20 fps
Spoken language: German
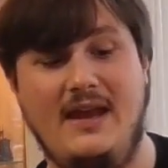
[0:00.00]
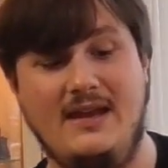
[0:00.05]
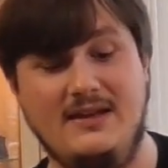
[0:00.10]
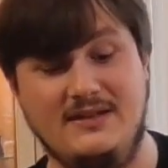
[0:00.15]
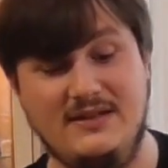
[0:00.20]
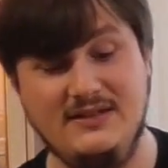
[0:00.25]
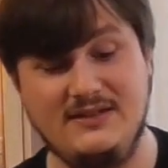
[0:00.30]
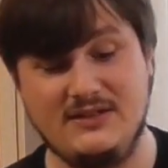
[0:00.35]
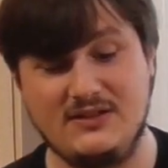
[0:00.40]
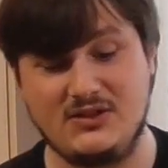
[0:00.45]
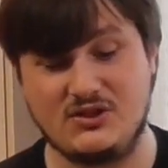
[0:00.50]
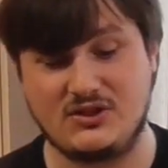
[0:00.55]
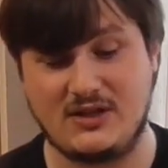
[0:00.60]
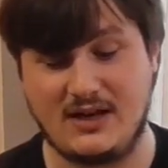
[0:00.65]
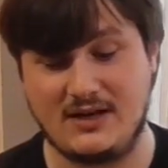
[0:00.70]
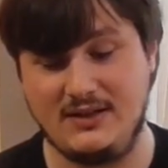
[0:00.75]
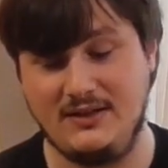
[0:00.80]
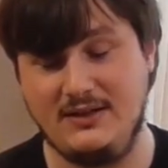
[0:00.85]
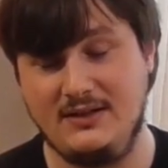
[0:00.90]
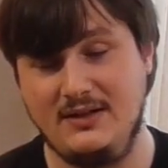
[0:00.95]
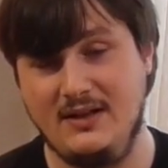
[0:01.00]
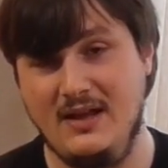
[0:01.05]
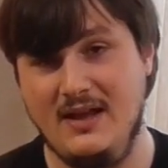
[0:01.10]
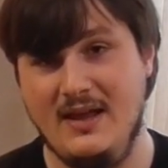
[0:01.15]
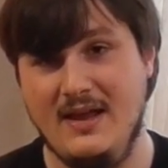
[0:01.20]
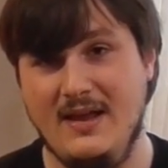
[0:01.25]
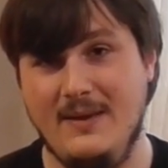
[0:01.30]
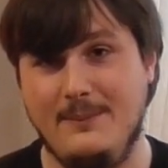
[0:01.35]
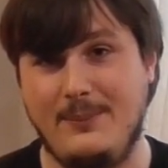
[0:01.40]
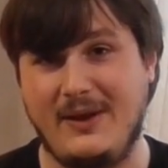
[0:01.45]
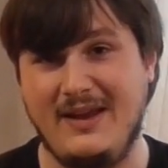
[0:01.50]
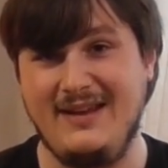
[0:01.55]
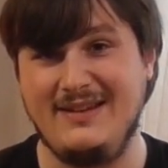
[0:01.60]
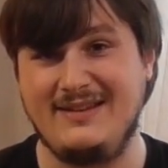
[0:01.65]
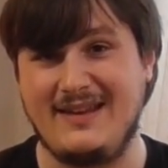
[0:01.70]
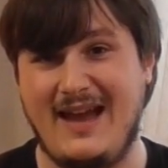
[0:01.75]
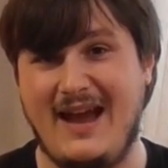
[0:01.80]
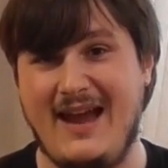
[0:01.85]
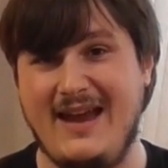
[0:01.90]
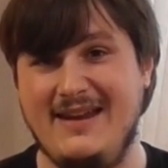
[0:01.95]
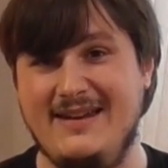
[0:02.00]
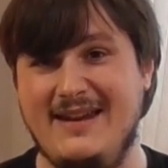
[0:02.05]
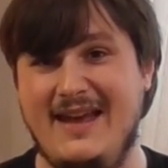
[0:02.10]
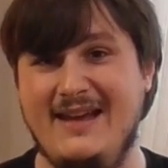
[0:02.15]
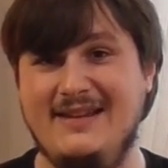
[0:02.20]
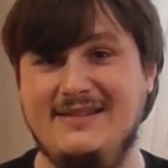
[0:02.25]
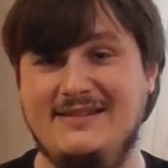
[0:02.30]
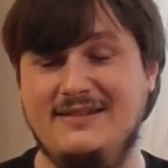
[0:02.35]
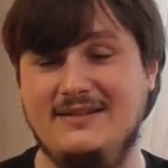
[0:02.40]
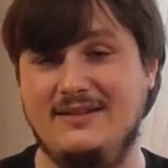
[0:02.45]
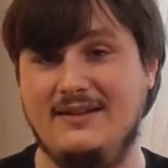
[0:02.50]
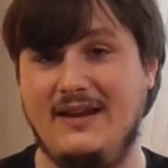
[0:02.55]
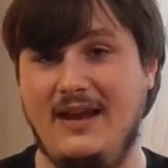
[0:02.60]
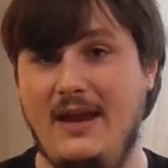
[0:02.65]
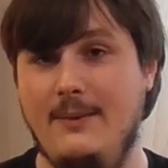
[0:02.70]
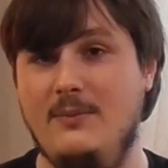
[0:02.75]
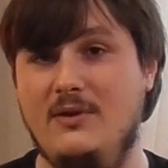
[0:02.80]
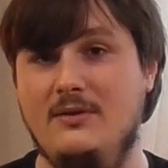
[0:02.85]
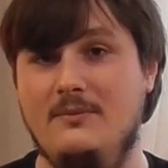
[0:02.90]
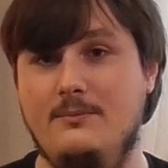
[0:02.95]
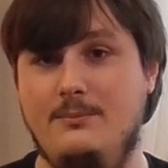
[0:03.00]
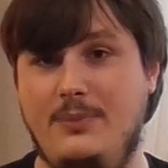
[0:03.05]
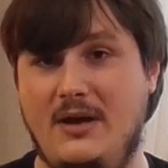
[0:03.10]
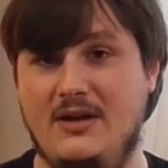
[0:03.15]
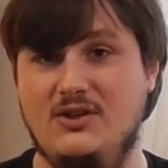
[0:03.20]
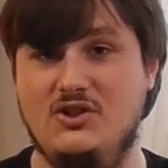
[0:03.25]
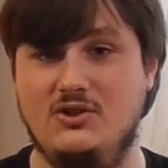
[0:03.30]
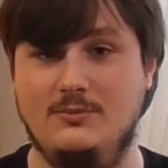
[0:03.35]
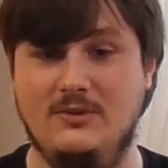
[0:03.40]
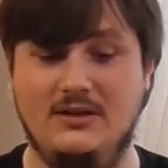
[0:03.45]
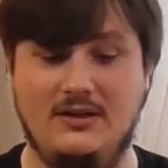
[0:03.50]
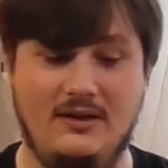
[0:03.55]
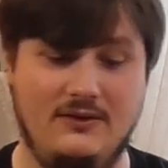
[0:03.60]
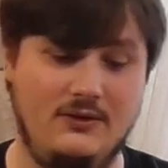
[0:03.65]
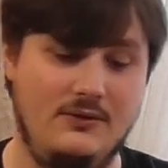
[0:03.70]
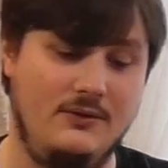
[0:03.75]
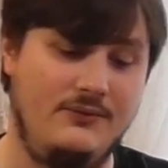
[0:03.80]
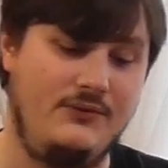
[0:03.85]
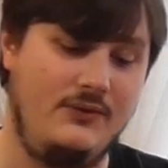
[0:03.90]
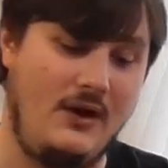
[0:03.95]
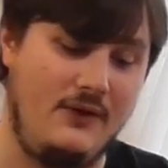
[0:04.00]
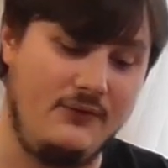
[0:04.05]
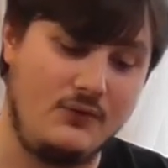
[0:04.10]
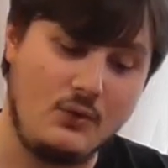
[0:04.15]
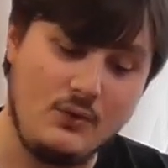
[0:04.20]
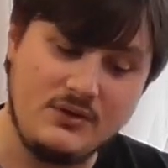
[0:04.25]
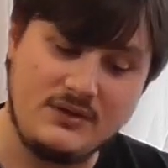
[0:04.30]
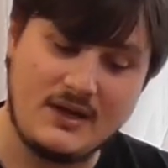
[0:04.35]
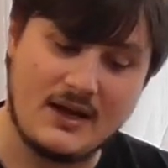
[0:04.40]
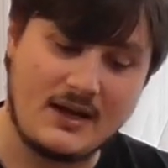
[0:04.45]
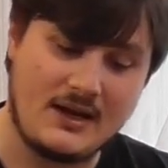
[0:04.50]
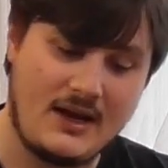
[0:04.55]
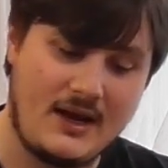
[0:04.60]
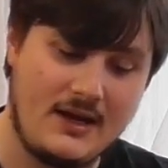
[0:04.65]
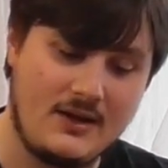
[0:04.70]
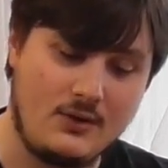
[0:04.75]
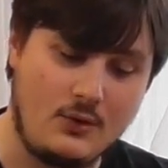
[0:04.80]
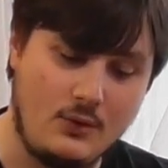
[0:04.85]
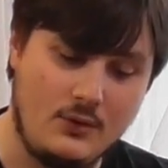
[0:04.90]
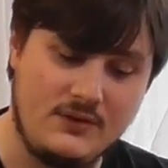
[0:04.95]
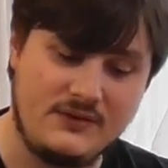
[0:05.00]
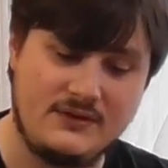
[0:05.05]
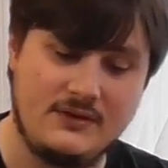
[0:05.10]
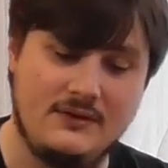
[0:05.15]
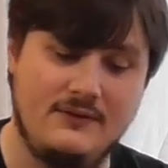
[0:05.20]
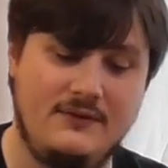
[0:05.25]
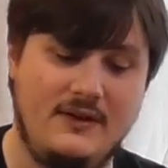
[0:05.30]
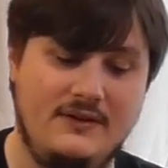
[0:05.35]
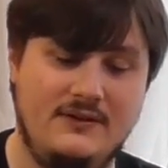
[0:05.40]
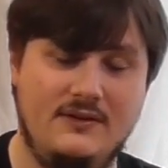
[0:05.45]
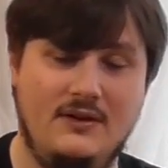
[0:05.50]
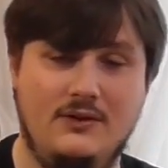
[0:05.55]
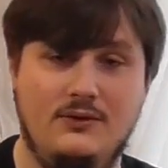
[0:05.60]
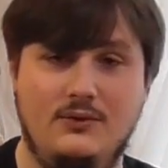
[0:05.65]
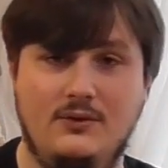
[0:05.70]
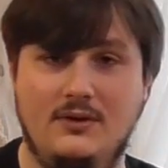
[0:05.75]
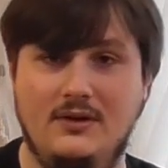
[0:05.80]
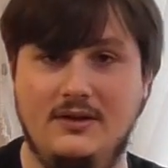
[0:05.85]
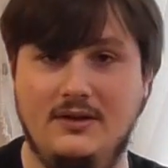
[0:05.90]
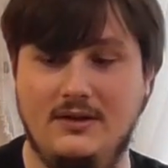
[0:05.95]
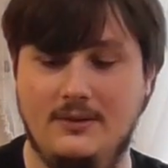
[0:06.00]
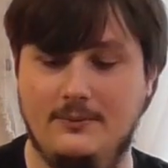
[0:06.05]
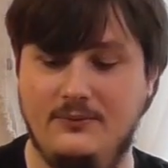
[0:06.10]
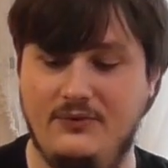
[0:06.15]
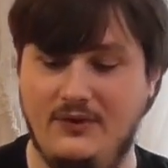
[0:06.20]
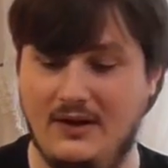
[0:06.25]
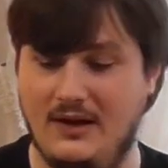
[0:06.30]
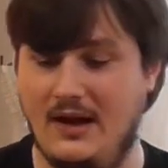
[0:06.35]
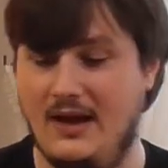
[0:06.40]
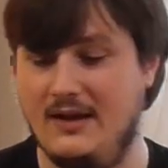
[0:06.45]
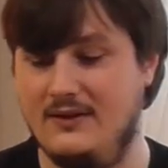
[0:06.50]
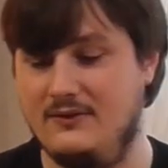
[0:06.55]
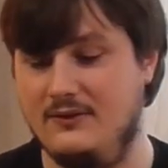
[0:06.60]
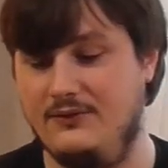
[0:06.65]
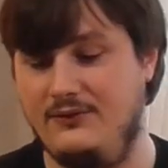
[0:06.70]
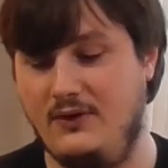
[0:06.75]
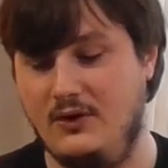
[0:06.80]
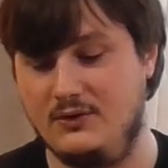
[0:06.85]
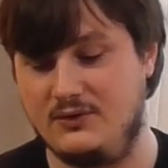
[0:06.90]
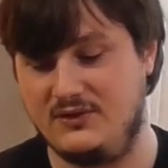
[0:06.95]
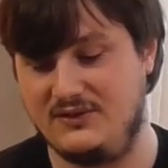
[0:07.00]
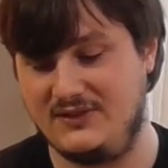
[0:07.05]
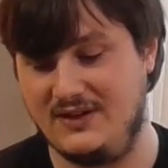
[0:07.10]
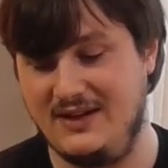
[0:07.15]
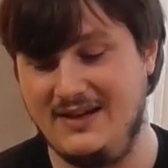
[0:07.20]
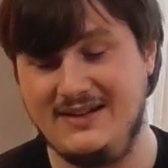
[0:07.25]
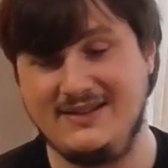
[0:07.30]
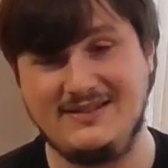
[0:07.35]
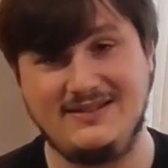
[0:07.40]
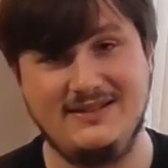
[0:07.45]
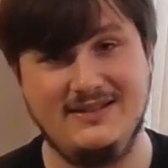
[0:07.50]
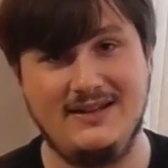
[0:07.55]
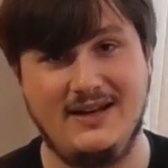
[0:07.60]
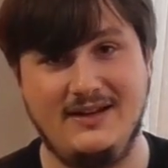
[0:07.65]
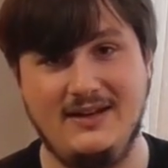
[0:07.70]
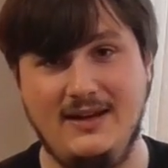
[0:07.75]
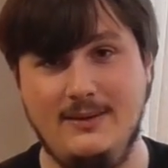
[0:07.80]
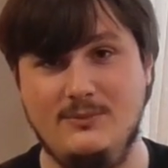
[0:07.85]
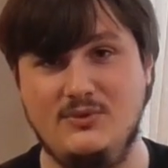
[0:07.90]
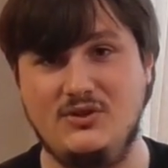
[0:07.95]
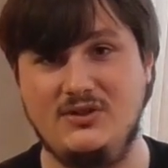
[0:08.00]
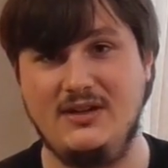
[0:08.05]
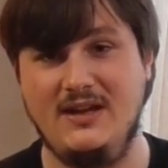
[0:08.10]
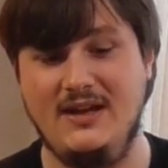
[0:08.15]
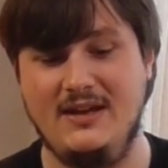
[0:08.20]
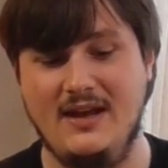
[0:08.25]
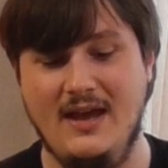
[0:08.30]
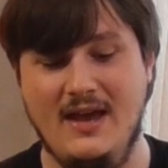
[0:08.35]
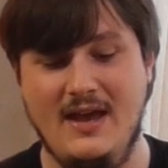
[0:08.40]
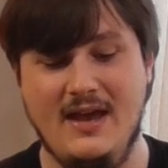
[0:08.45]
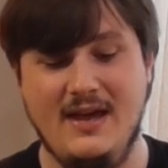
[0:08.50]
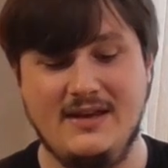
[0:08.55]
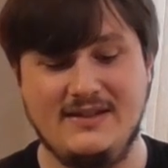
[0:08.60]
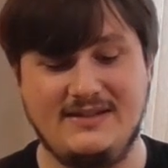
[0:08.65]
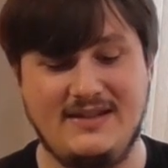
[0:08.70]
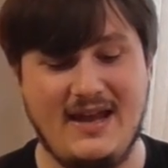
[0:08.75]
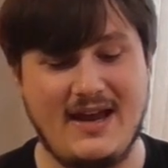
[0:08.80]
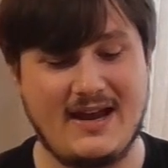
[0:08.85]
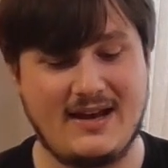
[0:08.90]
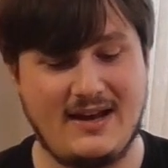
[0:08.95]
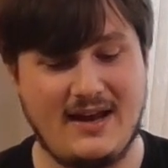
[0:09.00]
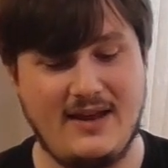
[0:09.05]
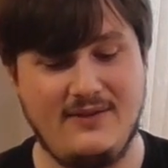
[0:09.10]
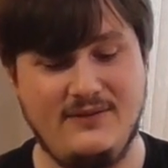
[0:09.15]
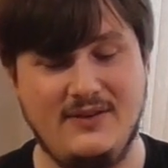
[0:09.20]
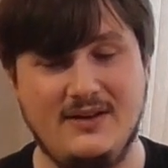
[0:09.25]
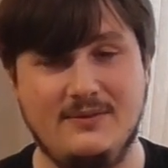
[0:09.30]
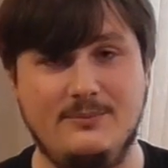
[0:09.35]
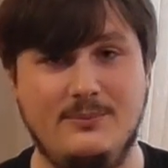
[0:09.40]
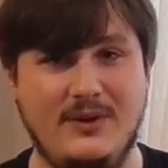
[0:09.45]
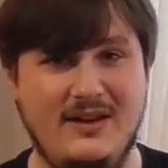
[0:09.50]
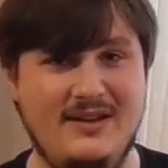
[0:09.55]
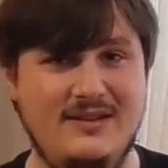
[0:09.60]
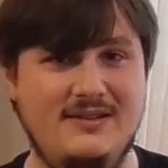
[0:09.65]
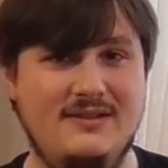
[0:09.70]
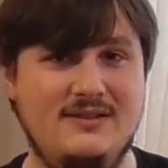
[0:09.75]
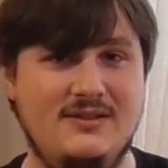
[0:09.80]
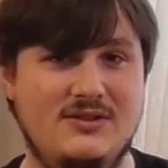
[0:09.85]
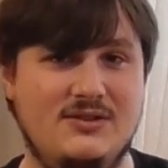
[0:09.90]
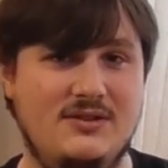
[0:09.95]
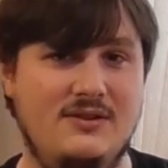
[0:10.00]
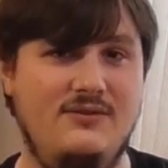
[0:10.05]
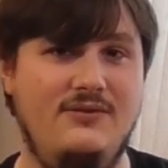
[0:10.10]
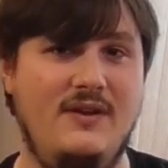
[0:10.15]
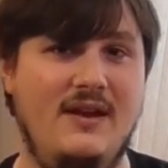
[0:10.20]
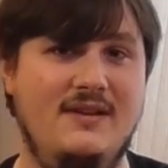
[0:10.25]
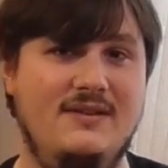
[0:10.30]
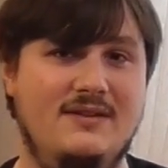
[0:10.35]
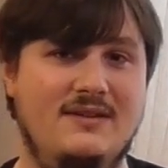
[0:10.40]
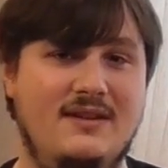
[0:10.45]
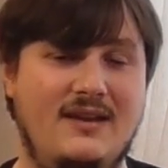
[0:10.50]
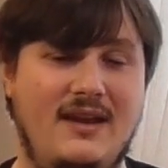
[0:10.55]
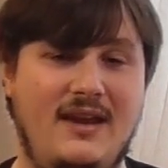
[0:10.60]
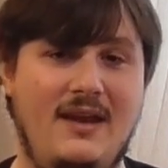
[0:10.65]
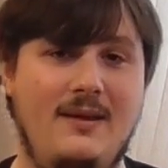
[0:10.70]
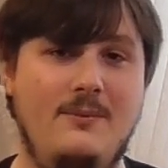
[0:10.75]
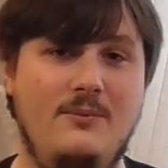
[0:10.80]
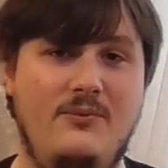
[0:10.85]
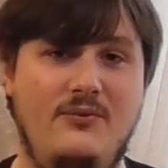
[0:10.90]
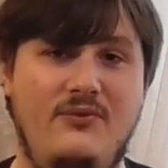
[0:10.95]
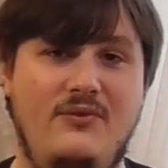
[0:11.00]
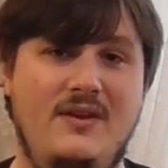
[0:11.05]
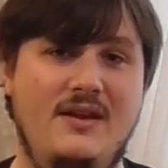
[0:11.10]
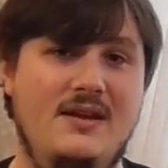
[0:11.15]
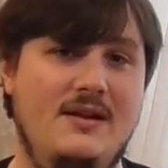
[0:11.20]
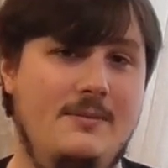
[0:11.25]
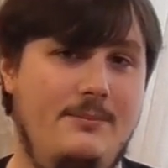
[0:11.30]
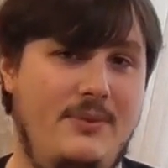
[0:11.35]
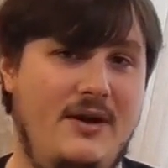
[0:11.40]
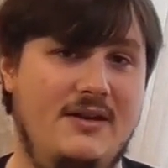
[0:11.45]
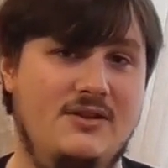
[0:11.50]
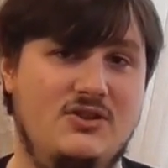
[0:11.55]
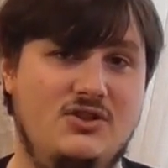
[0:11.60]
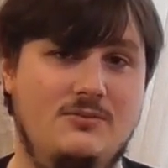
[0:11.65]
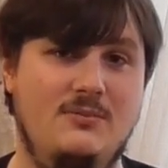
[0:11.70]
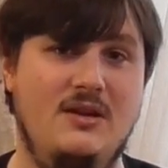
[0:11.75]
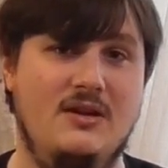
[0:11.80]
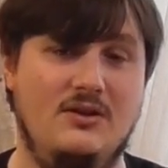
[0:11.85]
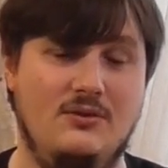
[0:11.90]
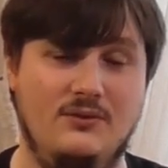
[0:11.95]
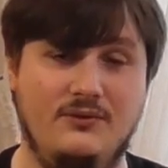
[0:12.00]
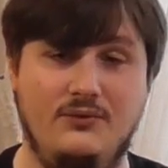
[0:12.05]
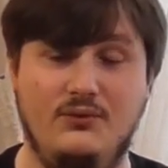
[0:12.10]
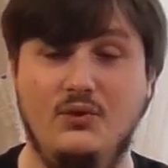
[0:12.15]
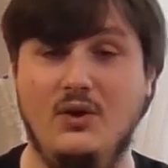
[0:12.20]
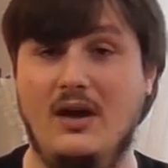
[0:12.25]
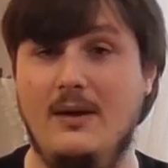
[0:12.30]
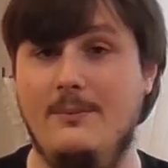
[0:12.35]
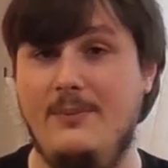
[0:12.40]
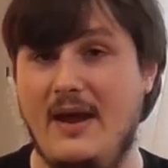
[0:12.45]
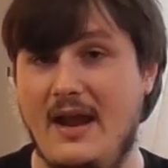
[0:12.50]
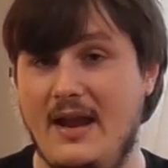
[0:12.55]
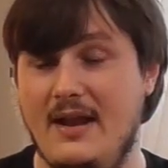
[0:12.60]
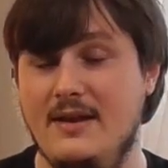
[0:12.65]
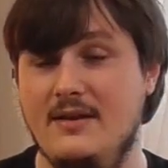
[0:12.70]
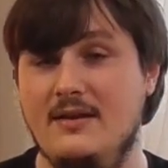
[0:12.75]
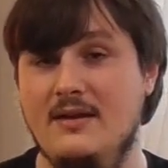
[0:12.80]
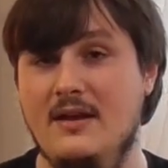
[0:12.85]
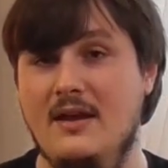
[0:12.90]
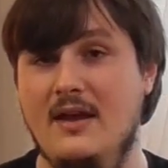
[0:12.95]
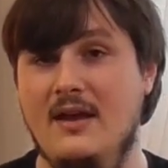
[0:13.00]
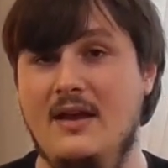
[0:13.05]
Dieses Shuttle bringt einen extremen Punch mit. Also aufgrund der kleinen Größe, was natürlich im Vergleich zur VTCX, die daneben steht, sehr klein wird, bringt dieses Schiff extrem viel Punch mit. Und für Rebellen